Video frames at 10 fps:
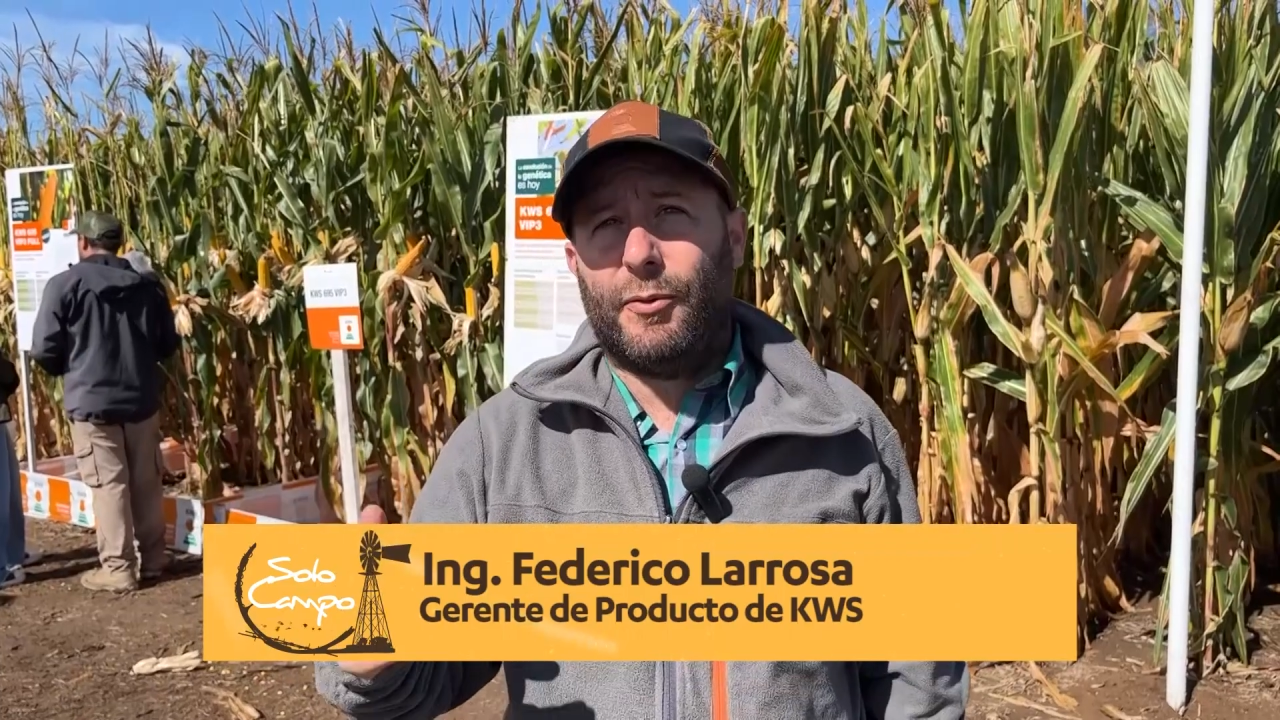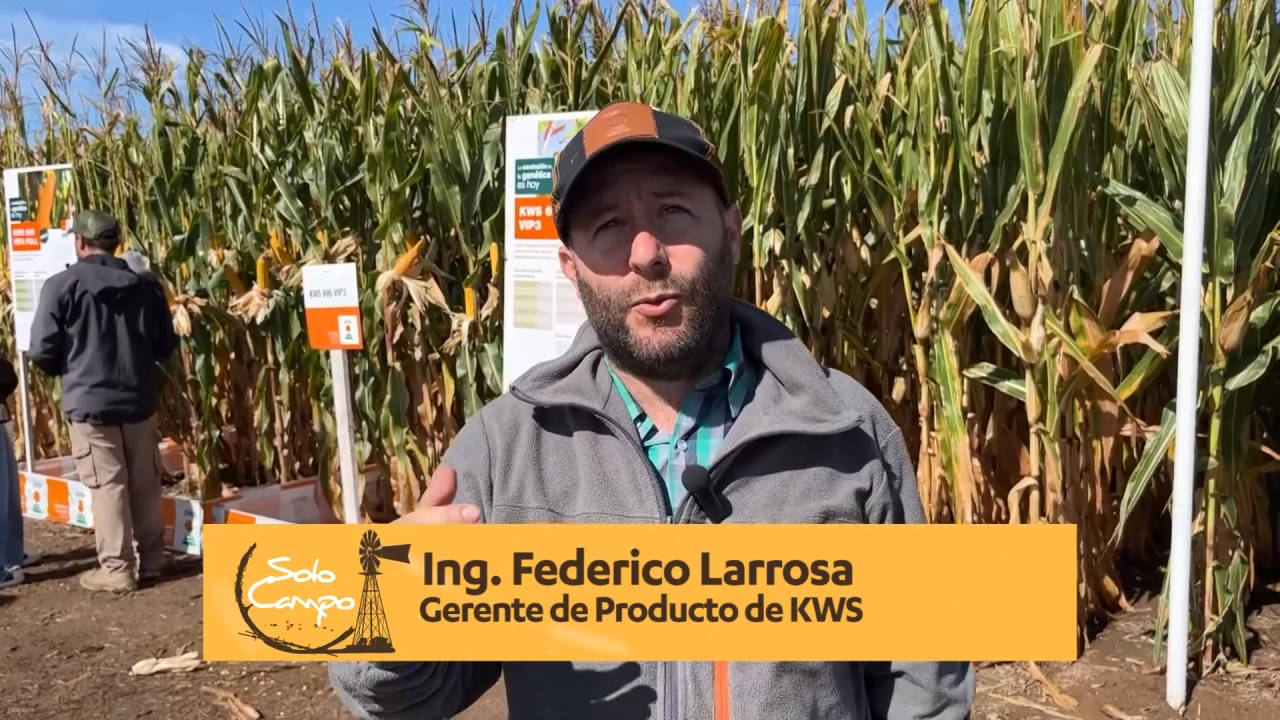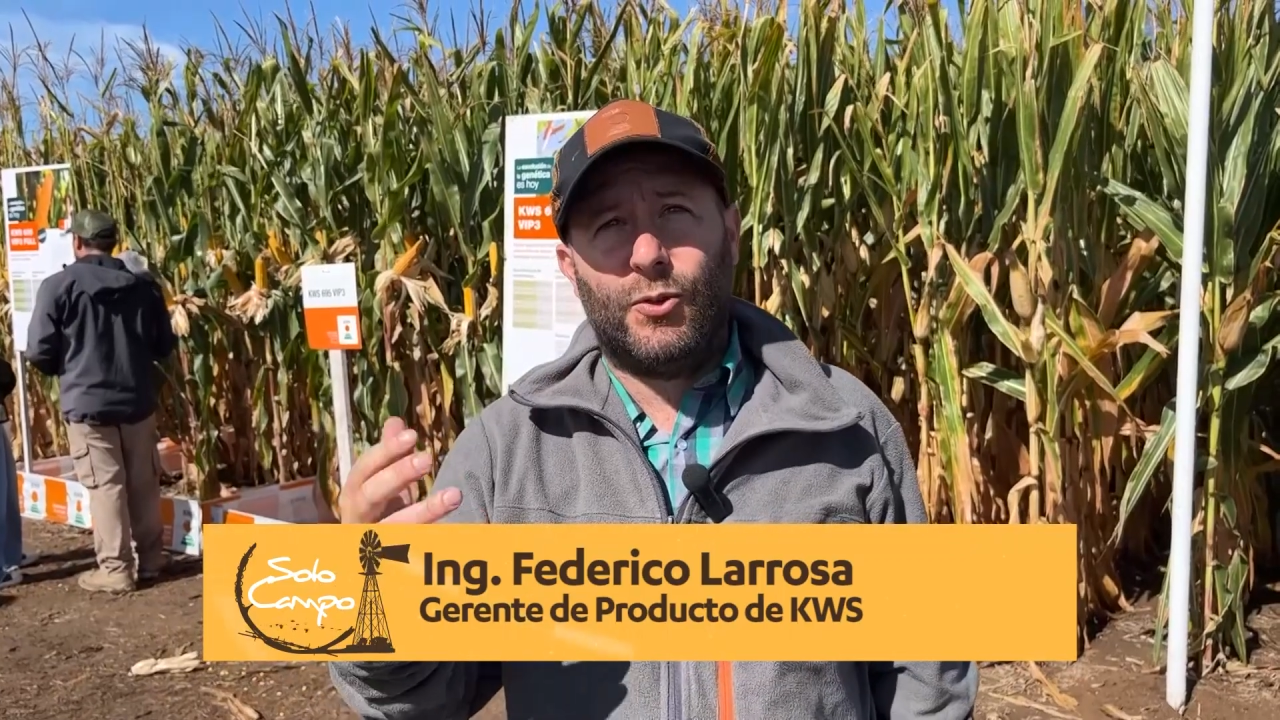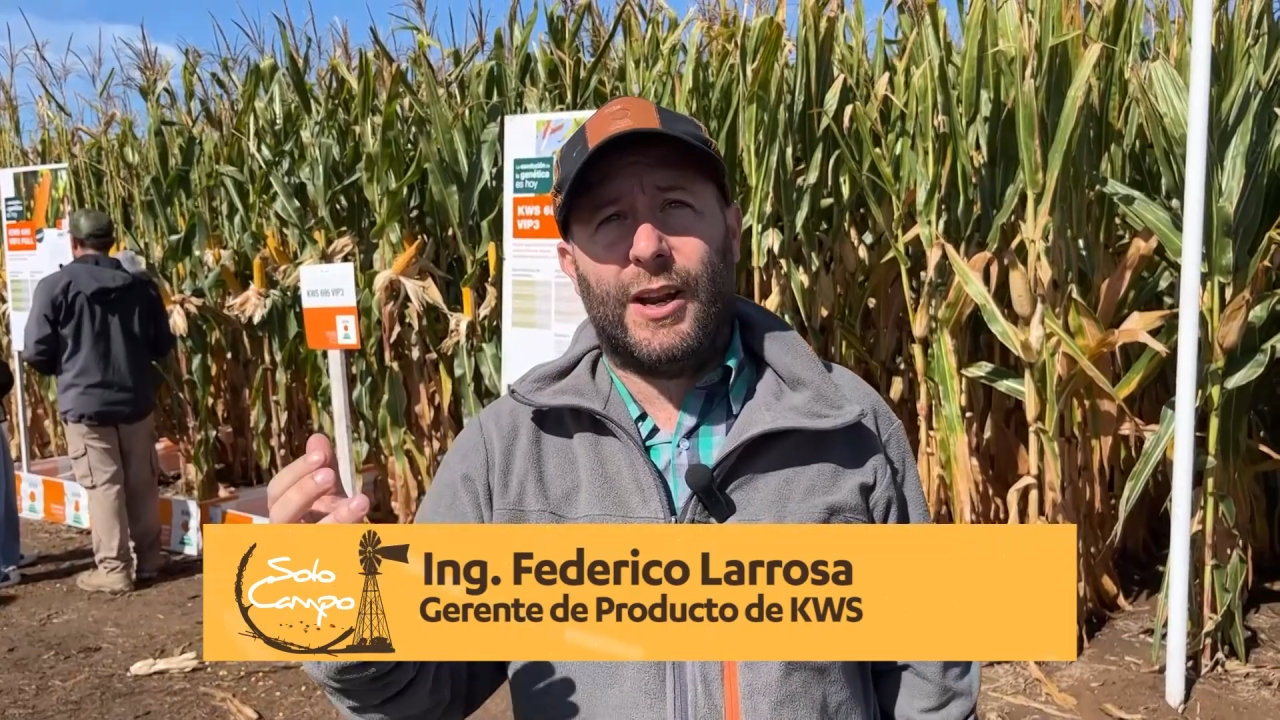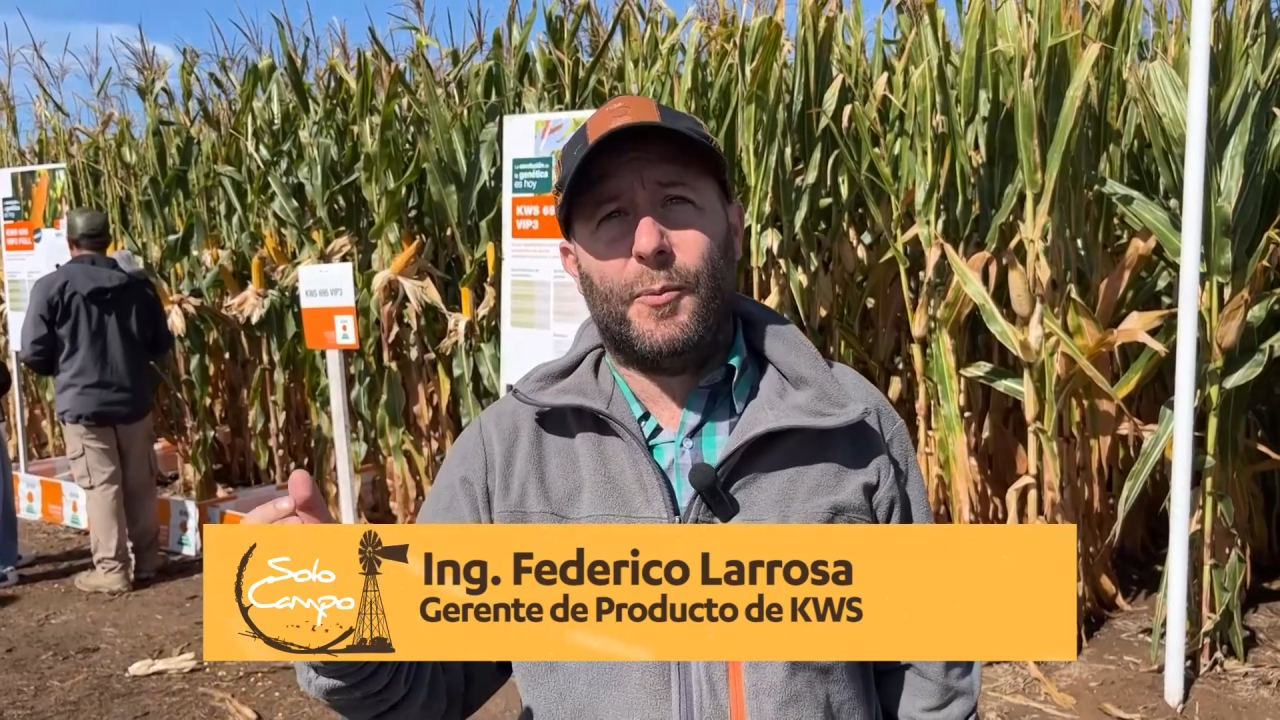
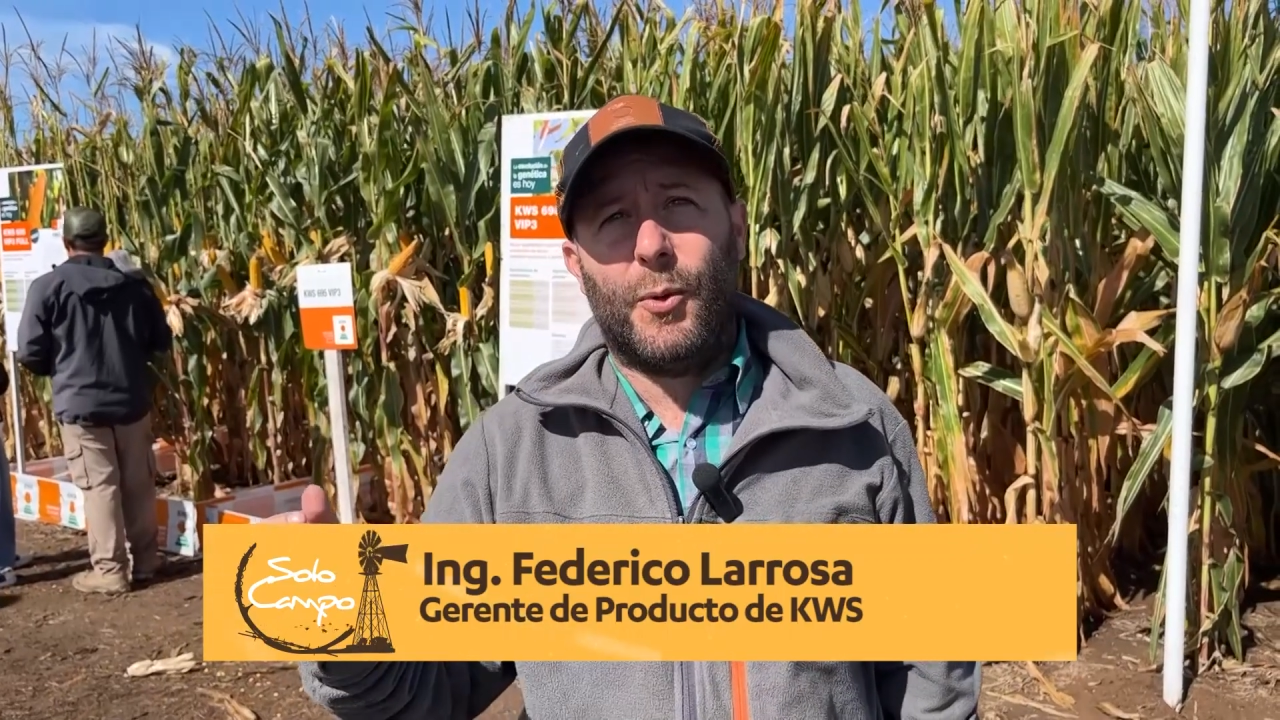funciona